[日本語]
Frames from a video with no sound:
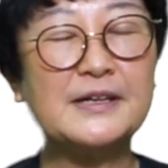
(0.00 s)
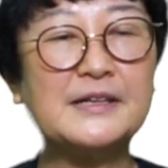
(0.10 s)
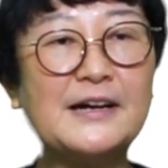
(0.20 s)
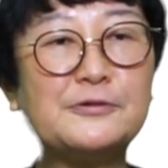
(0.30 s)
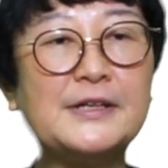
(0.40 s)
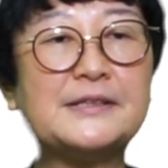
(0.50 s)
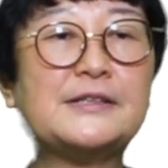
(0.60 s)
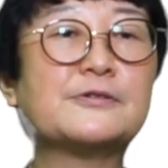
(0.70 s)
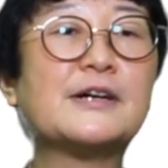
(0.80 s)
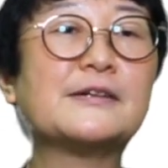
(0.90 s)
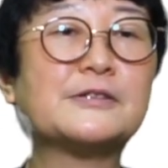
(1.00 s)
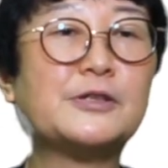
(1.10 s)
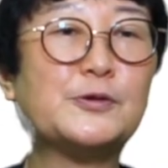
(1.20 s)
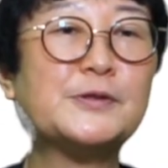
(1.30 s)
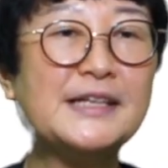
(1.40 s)
が溢れてる環
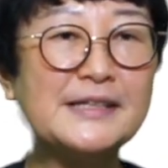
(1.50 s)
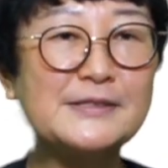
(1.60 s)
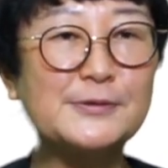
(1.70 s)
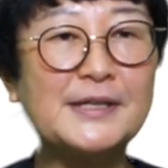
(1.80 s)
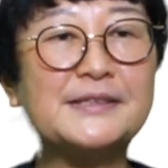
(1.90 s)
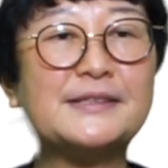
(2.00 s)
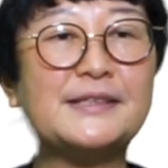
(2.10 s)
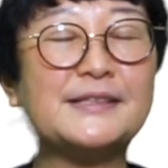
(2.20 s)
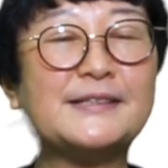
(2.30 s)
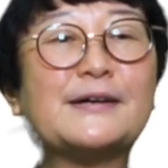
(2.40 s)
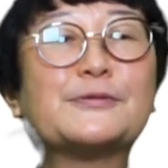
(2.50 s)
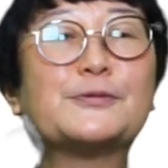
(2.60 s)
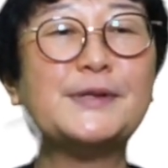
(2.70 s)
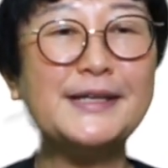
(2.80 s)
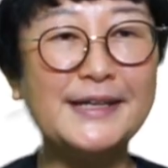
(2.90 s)
境で育ってきた
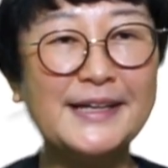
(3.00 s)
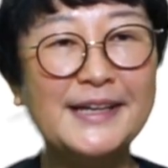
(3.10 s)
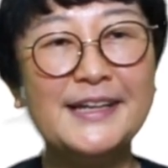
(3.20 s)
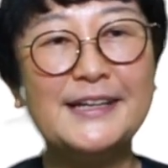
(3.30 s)
ので、